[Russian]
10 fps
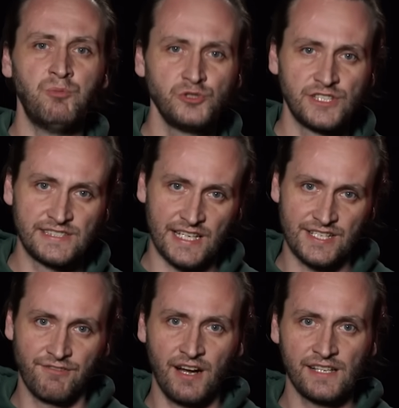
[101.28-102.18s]
будет
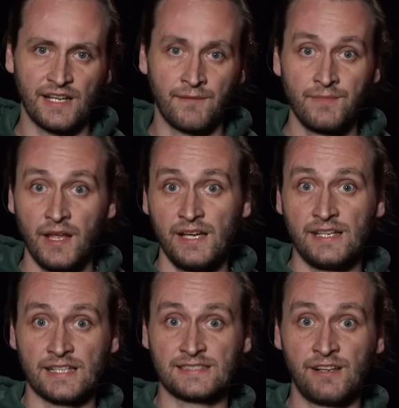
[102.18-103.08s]
зашкварно,
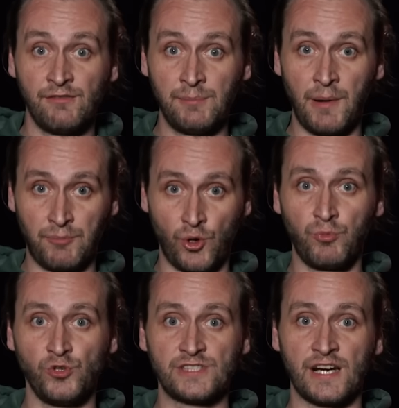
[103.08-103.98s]
если вы попробуете